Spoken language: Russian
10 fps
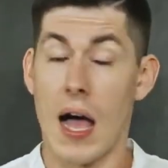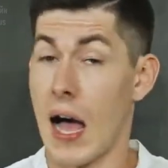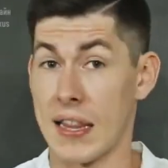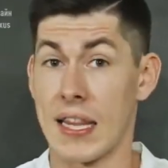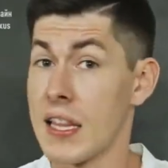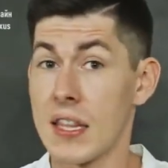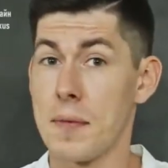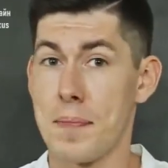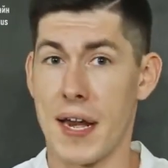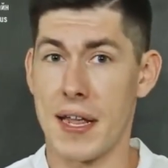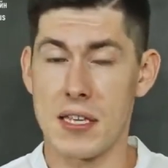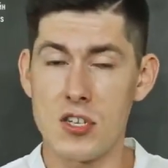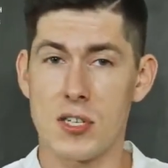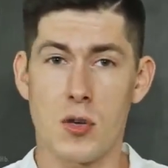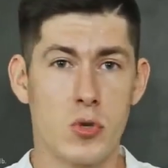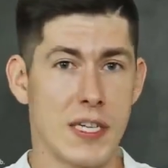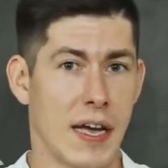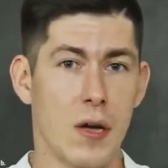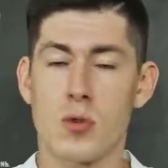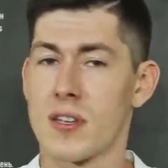а данные периодически
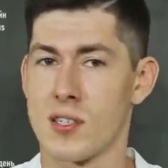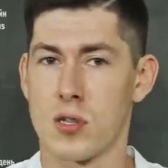утекают к